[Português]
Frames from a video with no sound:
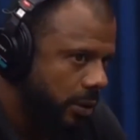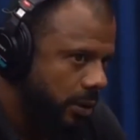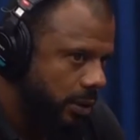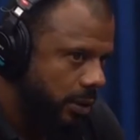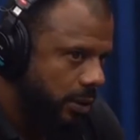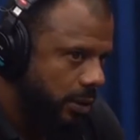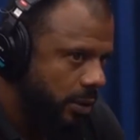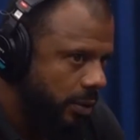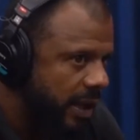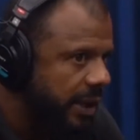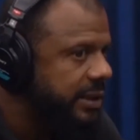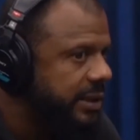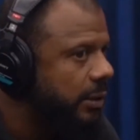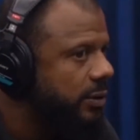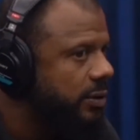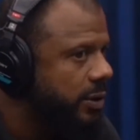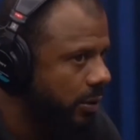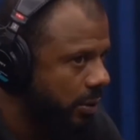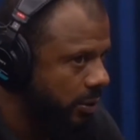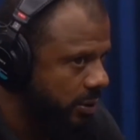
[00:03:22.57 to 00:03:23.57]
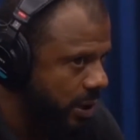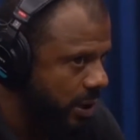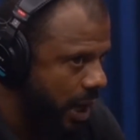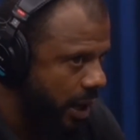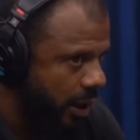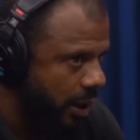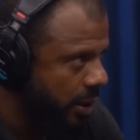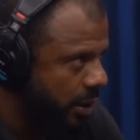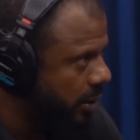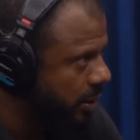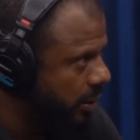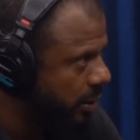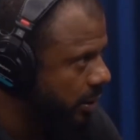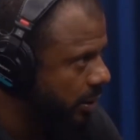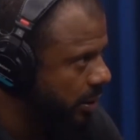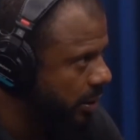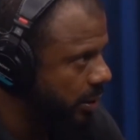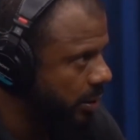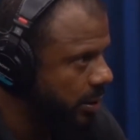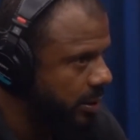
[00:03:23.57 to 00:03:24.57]
Como é que ah. você não segurou os caras?
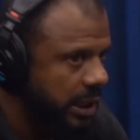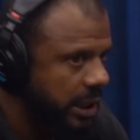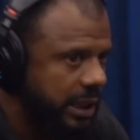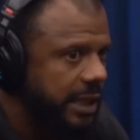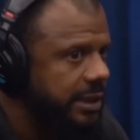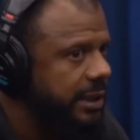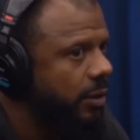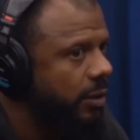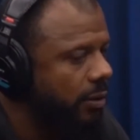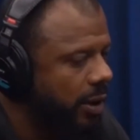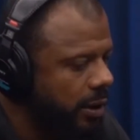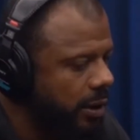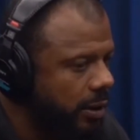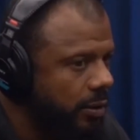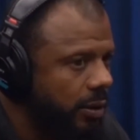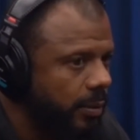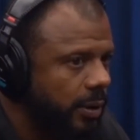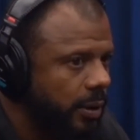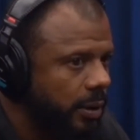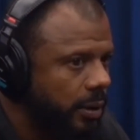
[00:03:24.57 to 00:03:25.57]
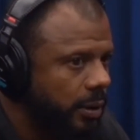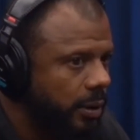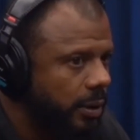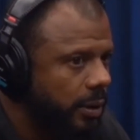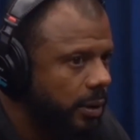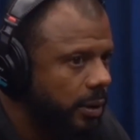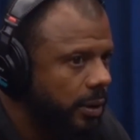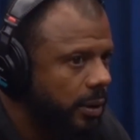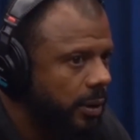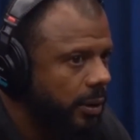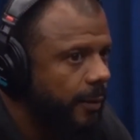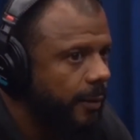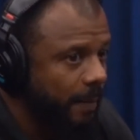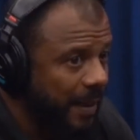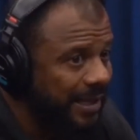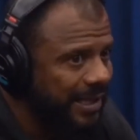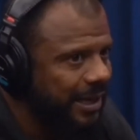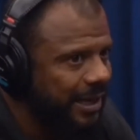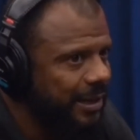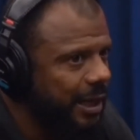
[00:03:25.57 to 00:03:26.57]
Você quer ser corrida como?
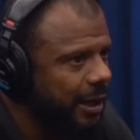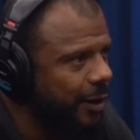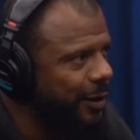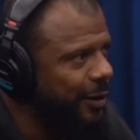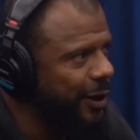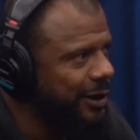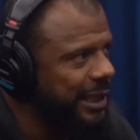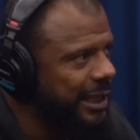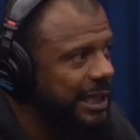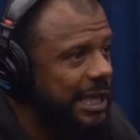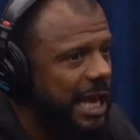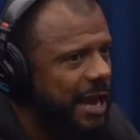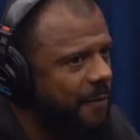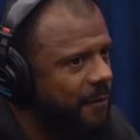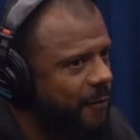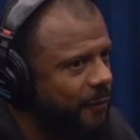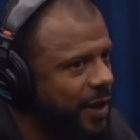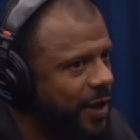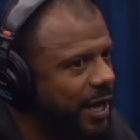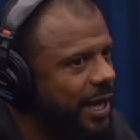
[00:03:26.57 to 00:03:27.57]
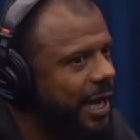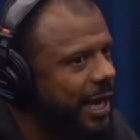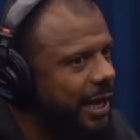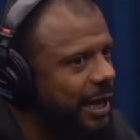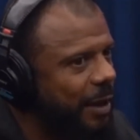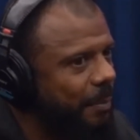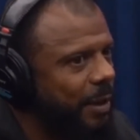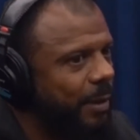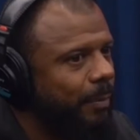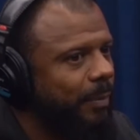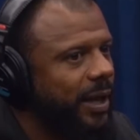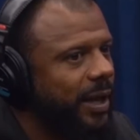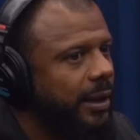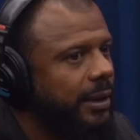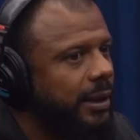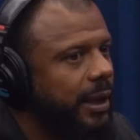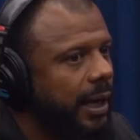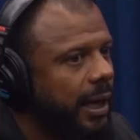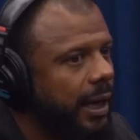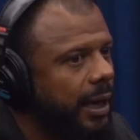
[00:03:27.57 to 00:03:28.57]
Você entendeu? Então, assim, quem fica ali para
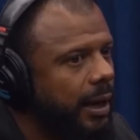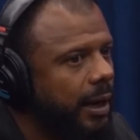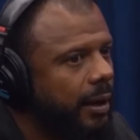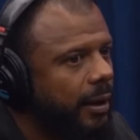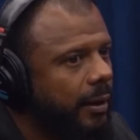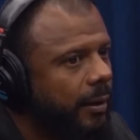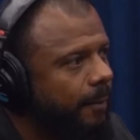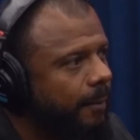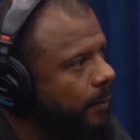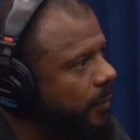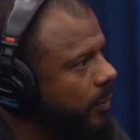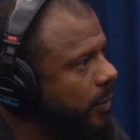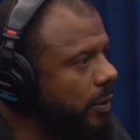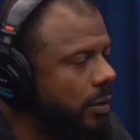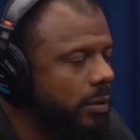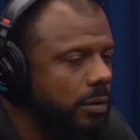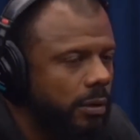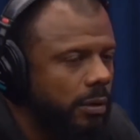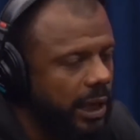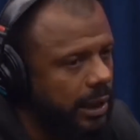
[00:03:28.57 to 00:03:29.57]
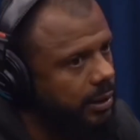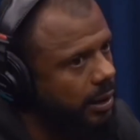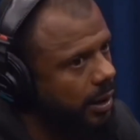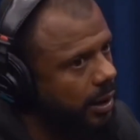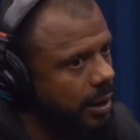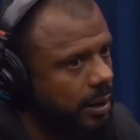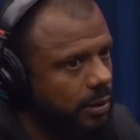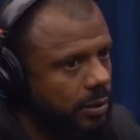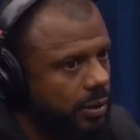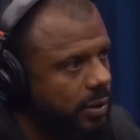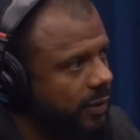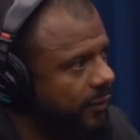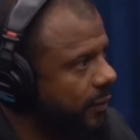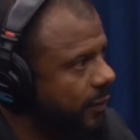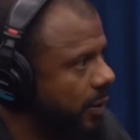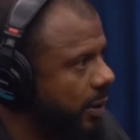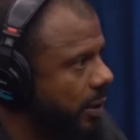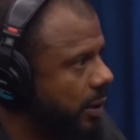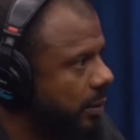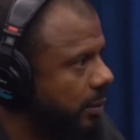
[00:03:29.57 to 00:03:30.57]
peitar não é entregador de
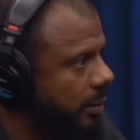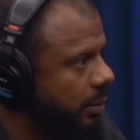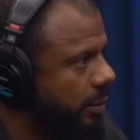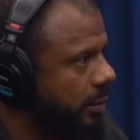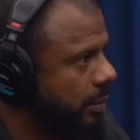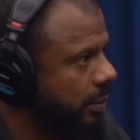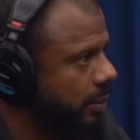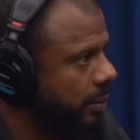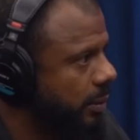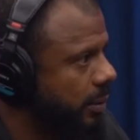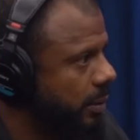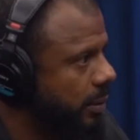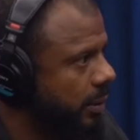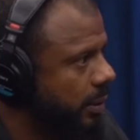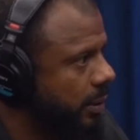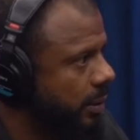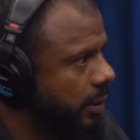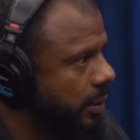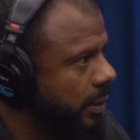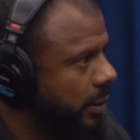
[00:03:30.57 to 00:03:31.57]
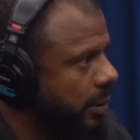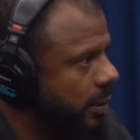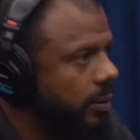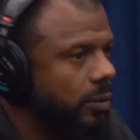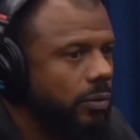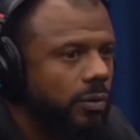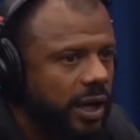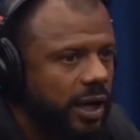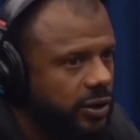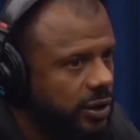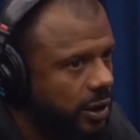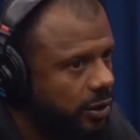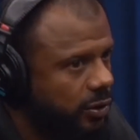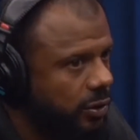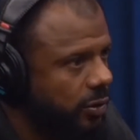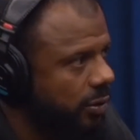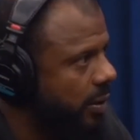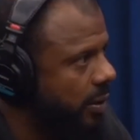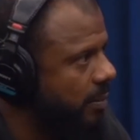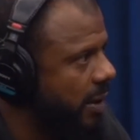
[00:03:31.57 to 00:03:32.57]
flor. Não é gente
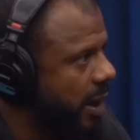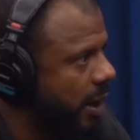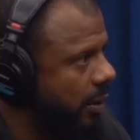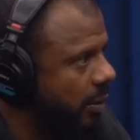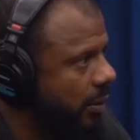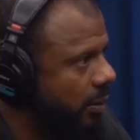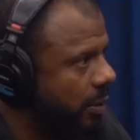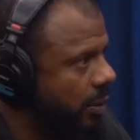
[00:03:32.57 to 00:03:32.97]
normal.